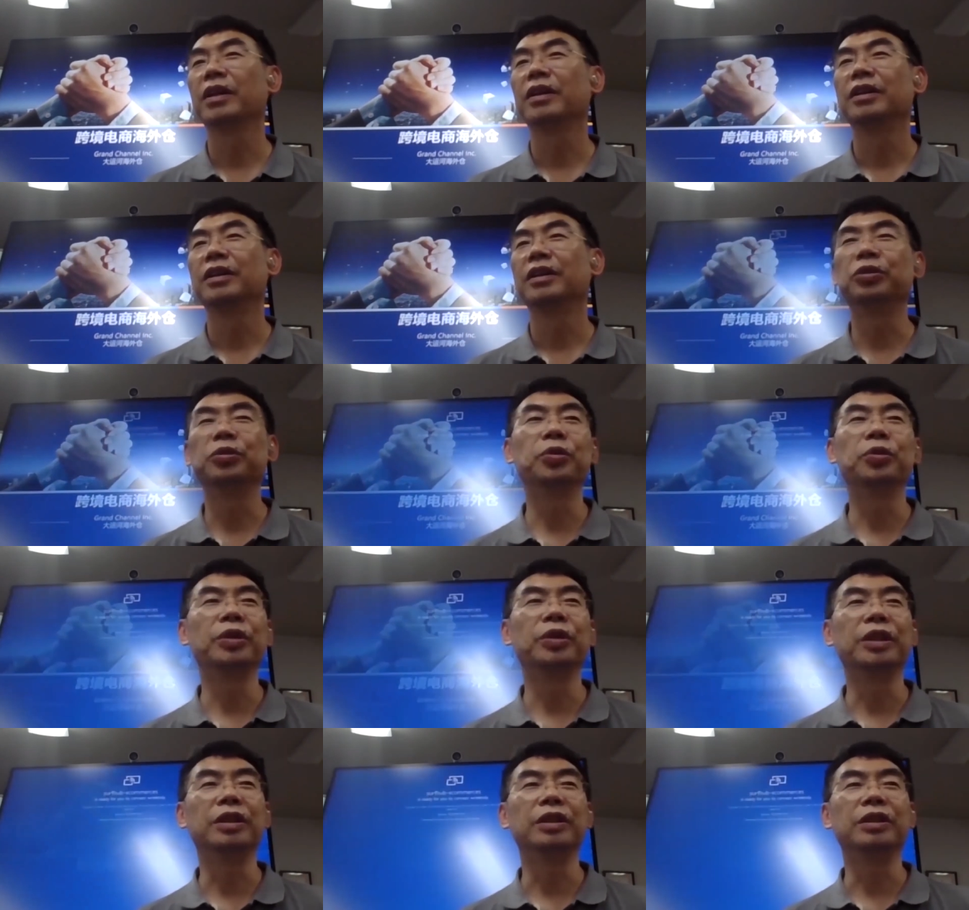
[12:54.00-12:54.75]
就
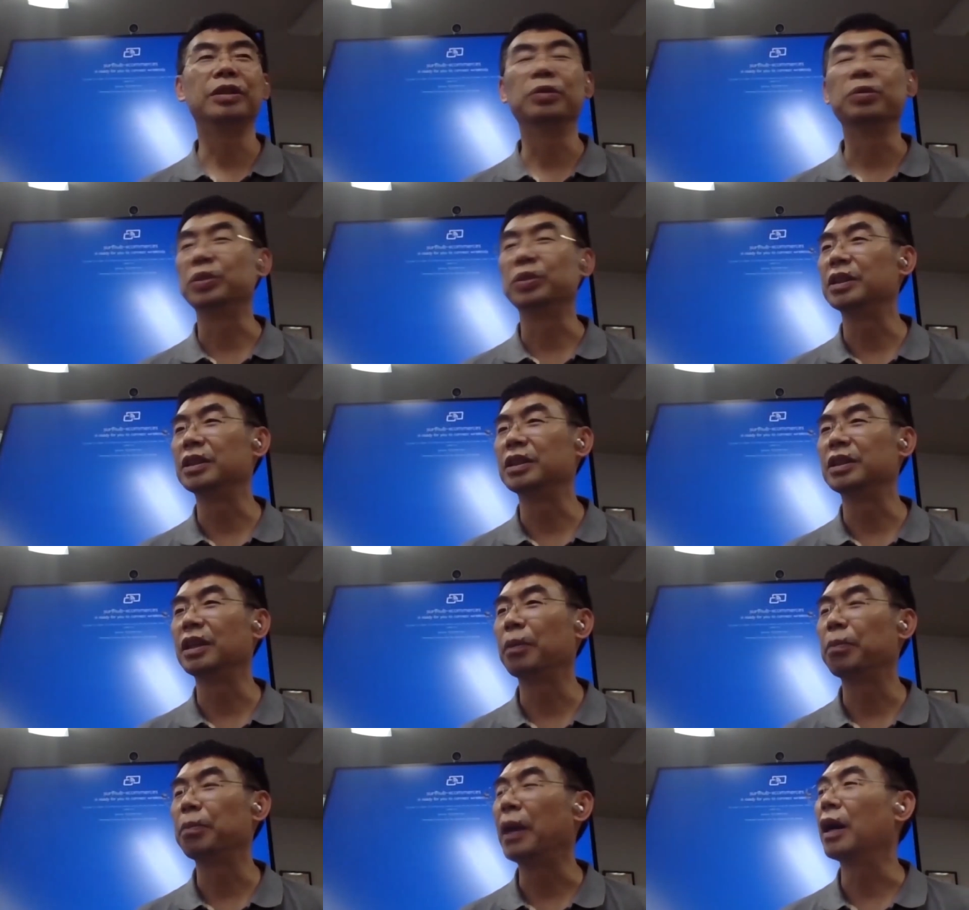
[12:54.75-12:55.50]
会有
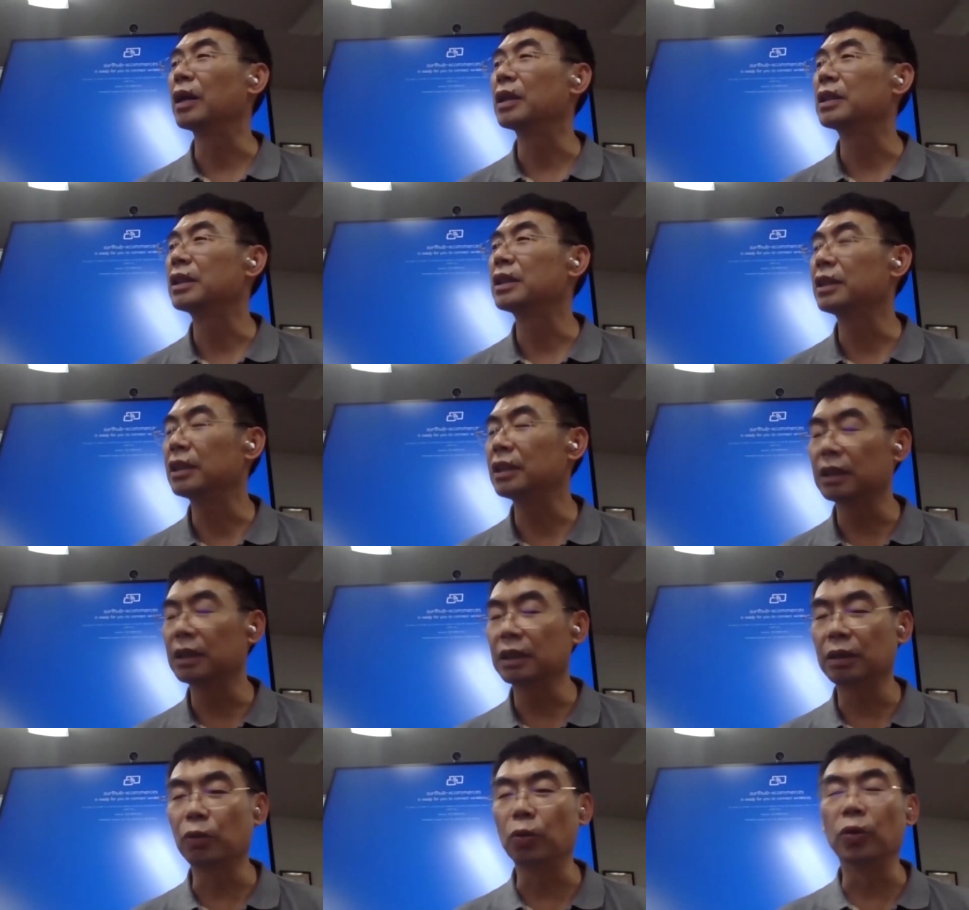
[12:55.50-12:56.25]
些把
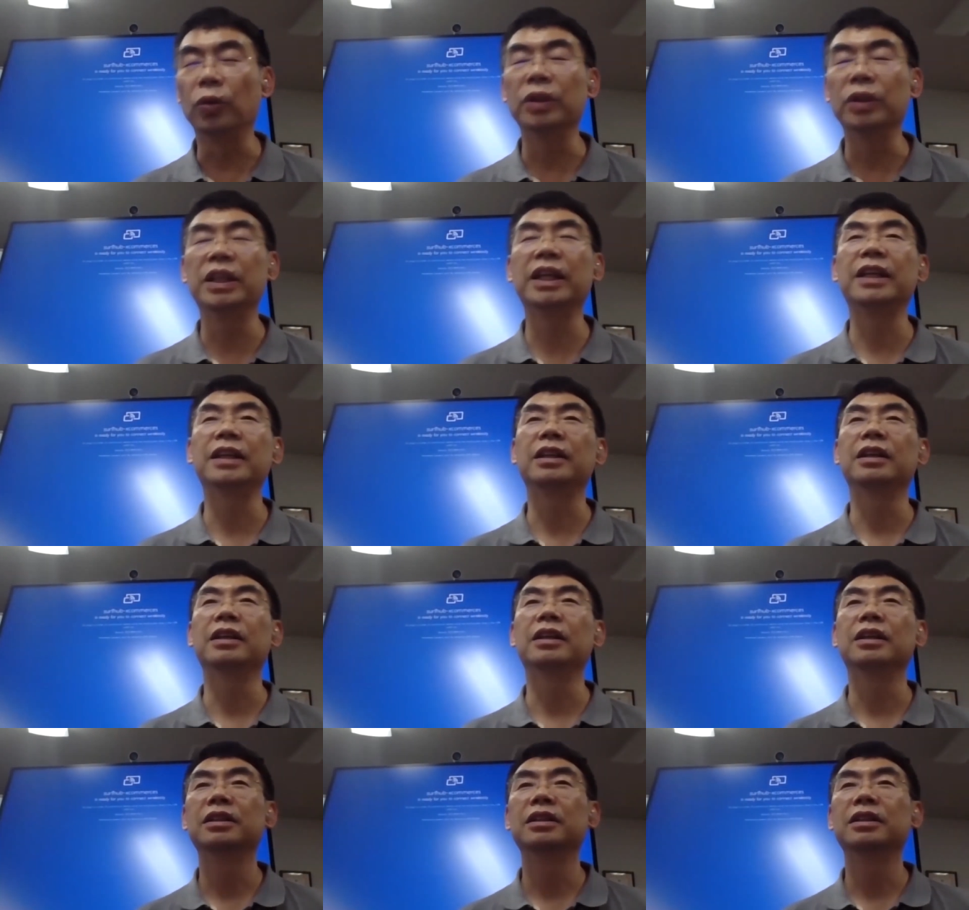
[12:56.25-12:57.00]
国内
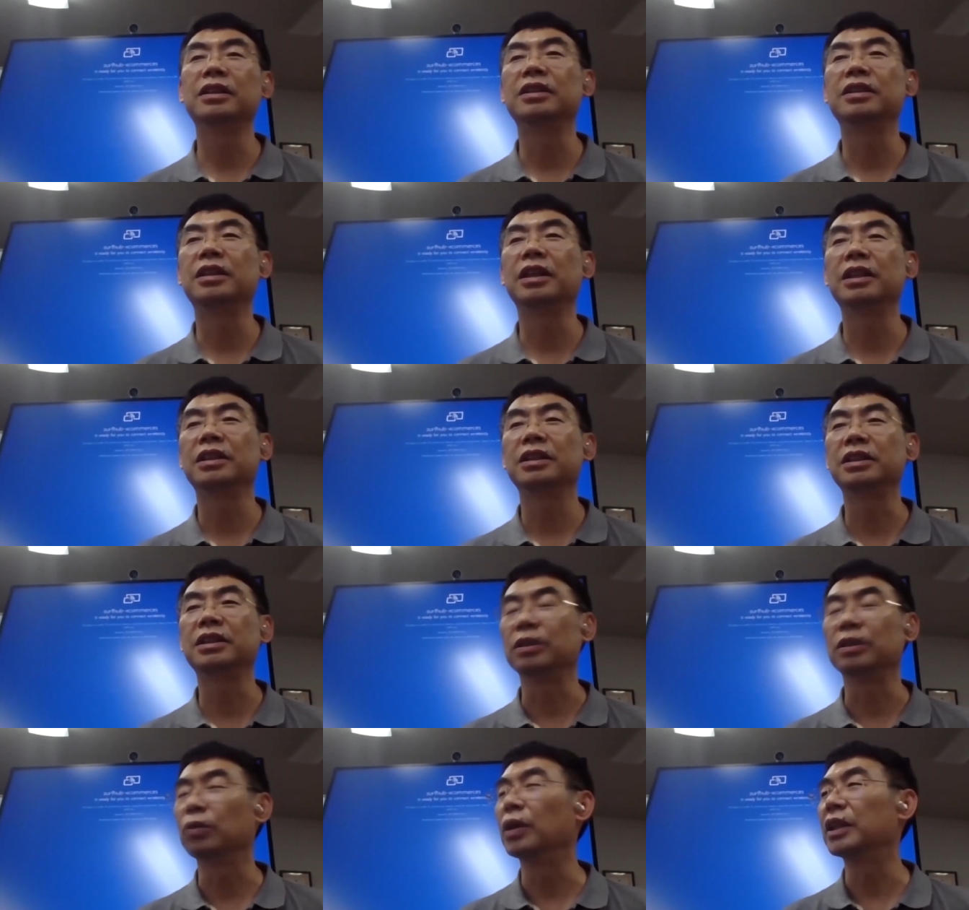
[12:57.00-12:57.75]
的一些
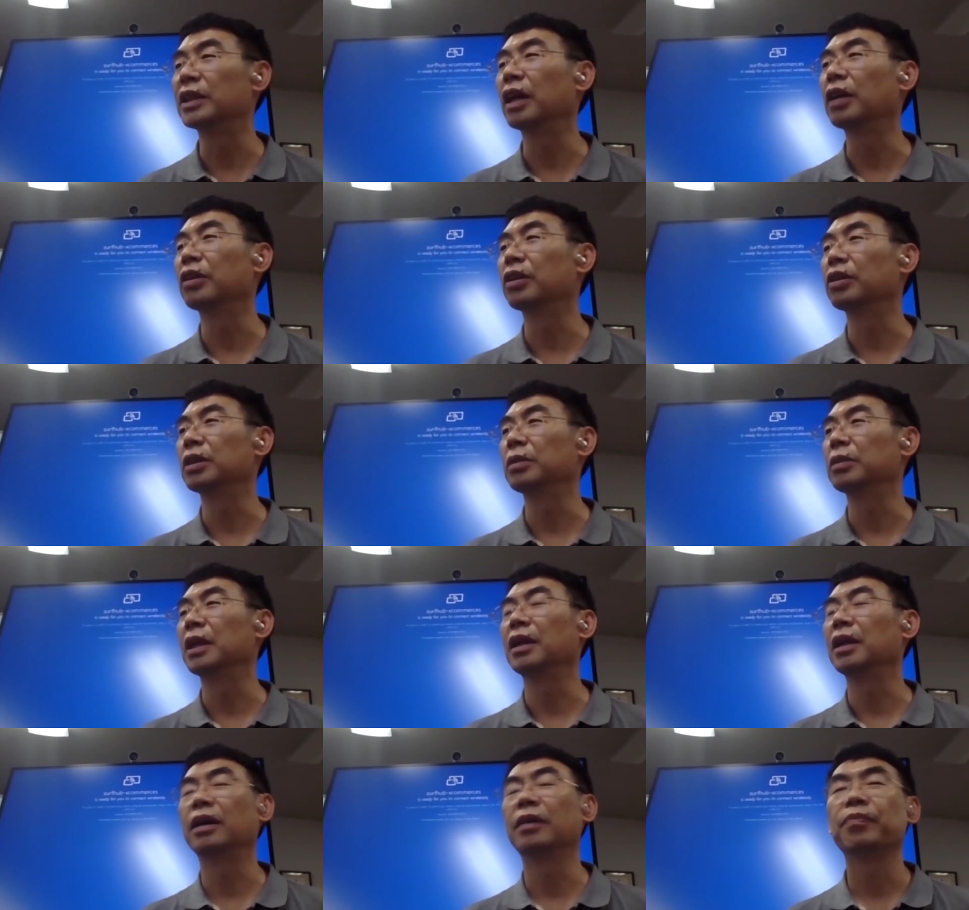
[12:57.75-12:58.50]
习惯带到这
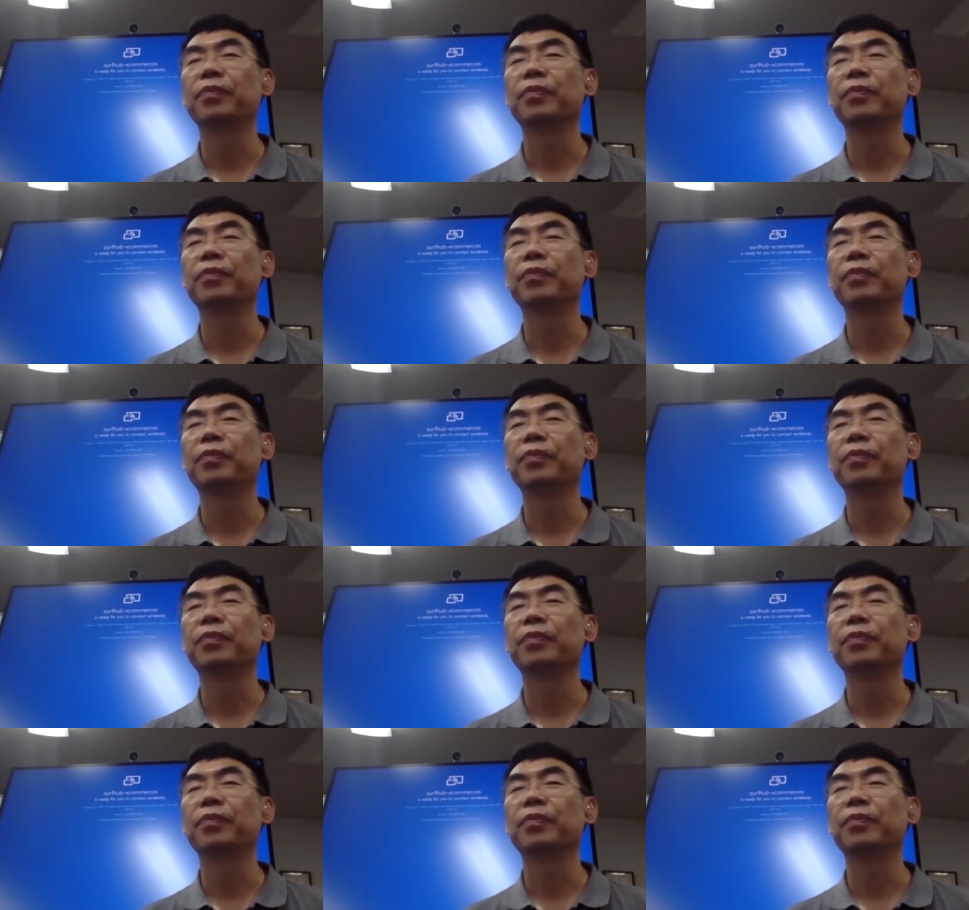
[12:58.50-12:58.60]
边来，